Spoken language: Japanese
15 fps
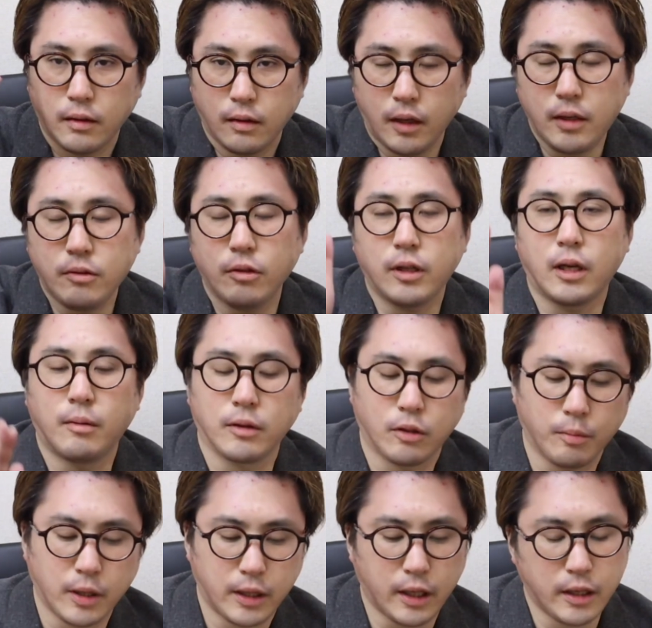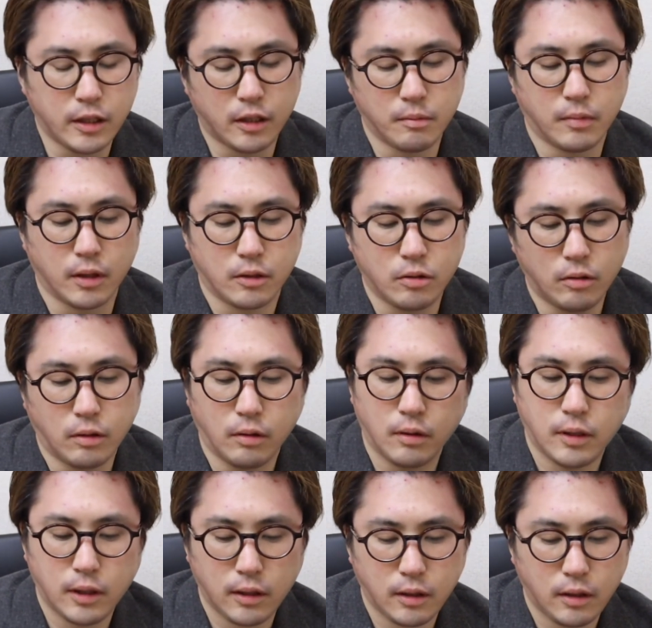はい、それではまとめていきましょ
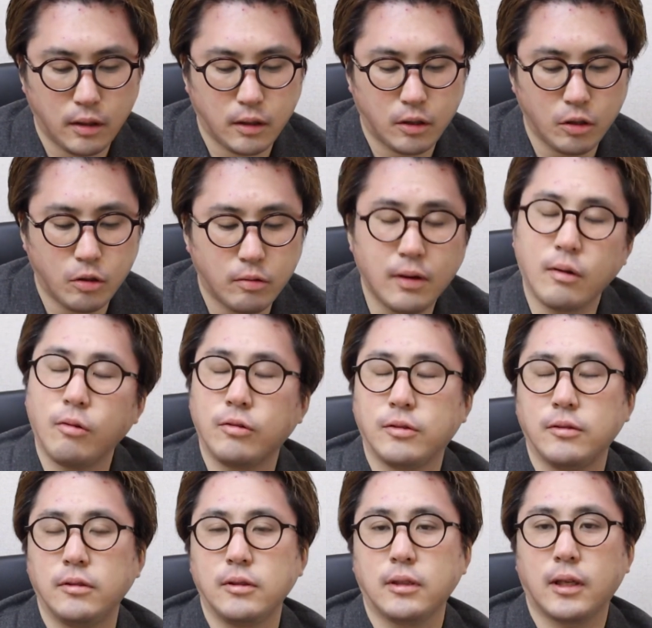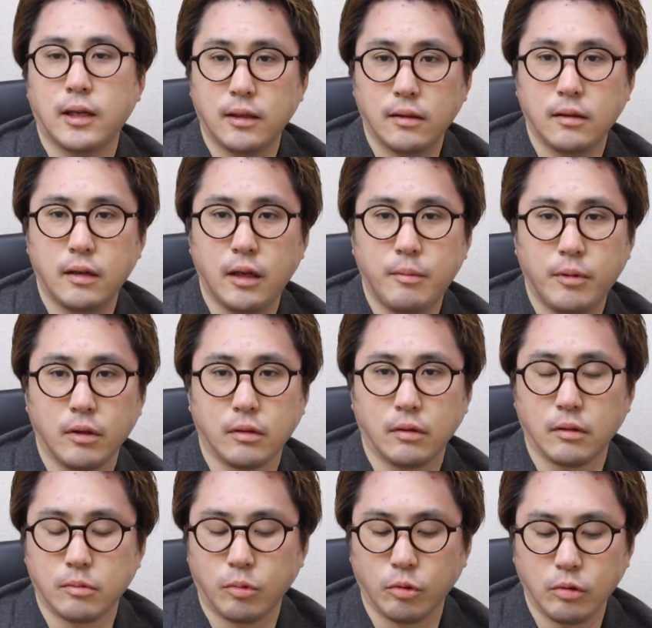う。えー、今日は5分間レビュー
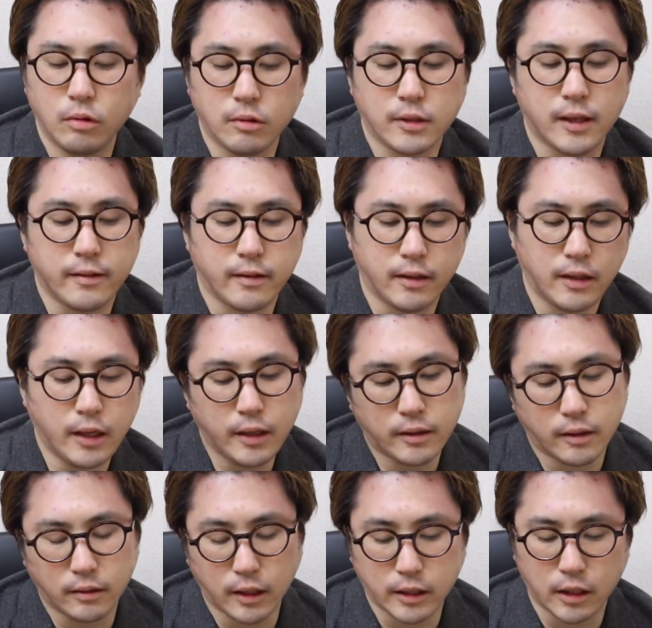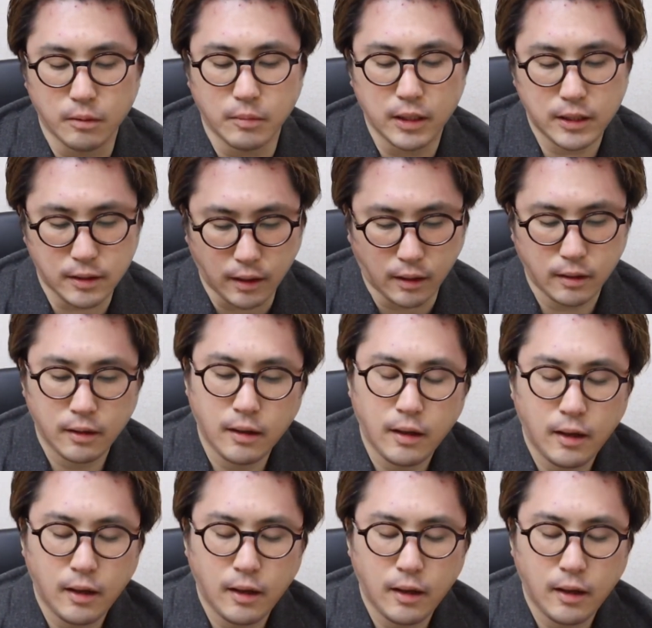というものをさせていただきました。